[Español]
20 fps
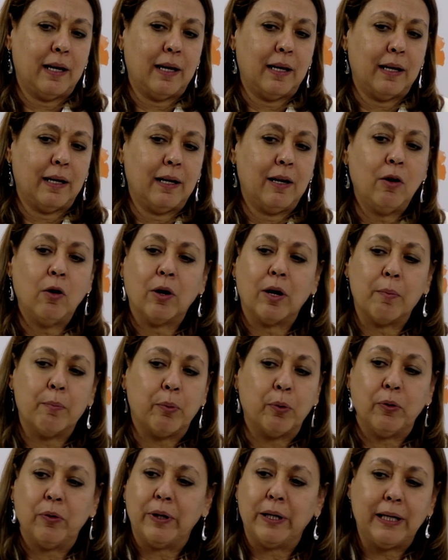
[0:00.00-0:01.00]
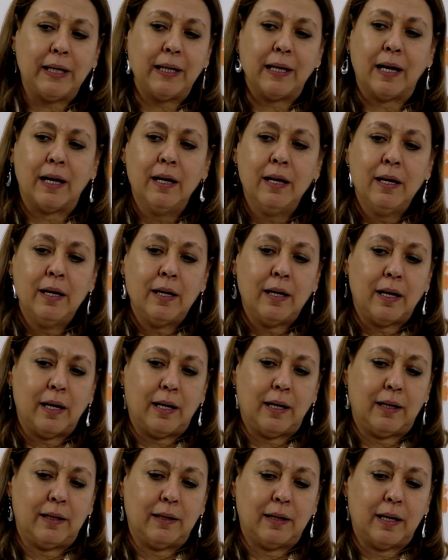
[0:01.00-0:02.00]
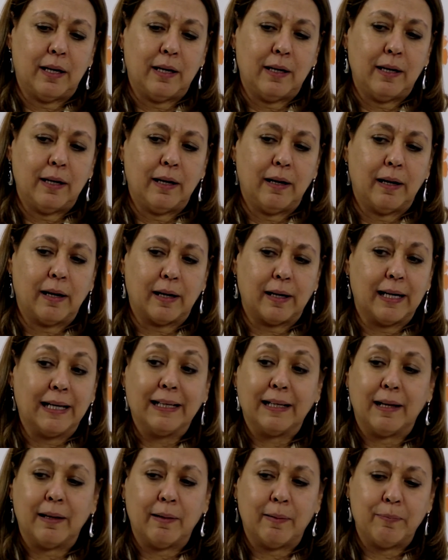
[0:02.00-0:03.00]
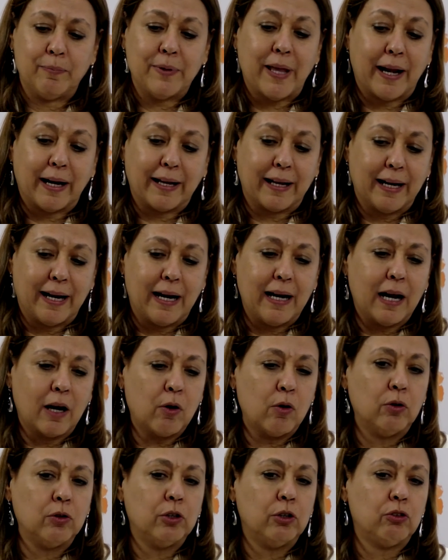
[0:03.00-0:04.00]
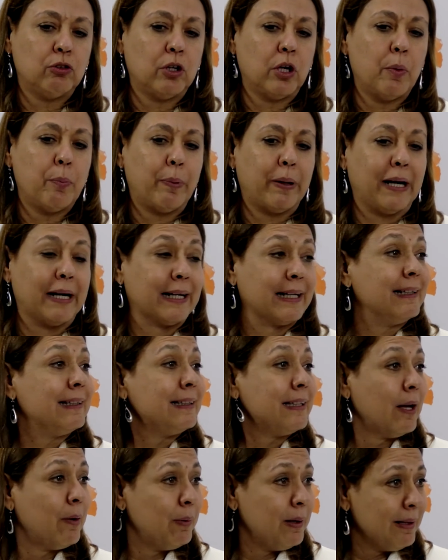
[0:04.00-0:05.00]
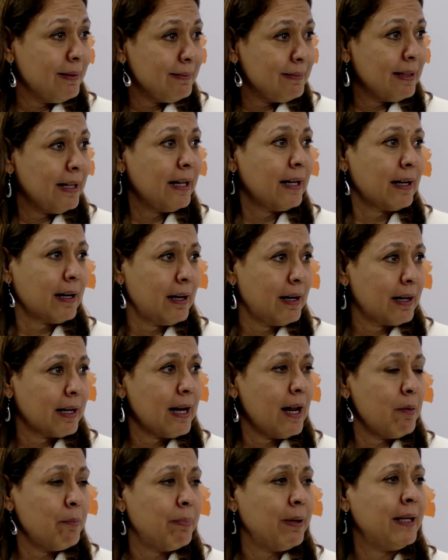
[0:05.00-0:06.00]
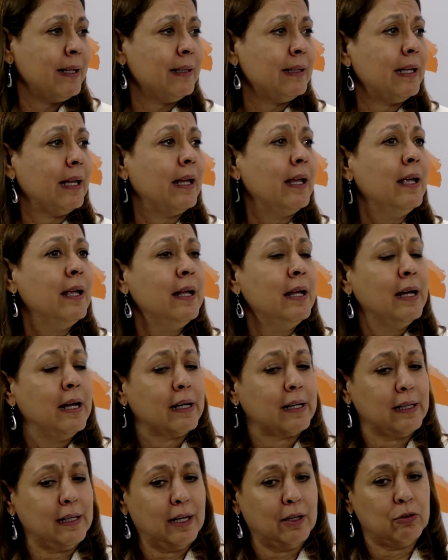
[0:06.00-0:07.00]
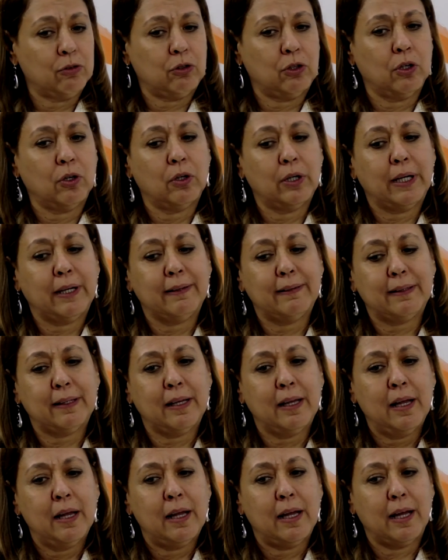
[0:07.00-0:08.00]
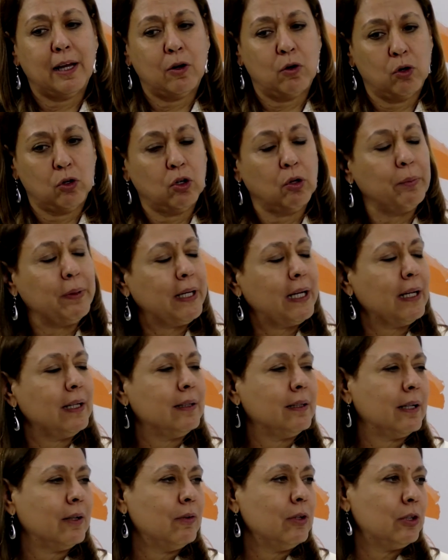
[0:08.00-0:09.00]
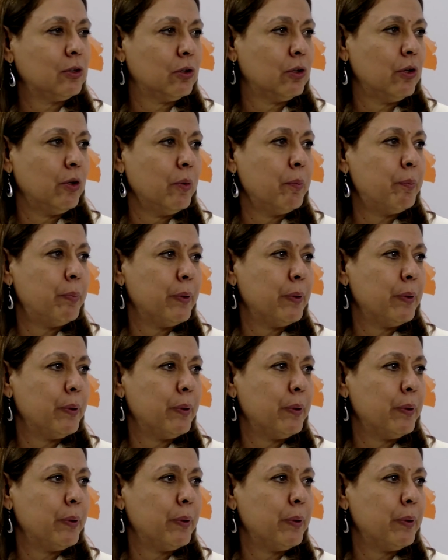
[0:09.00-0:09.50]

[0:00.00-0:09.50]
es lo que podría en eh, eh, crear las condiciones para restablecer realmente relaciones económicas entre nuestros dos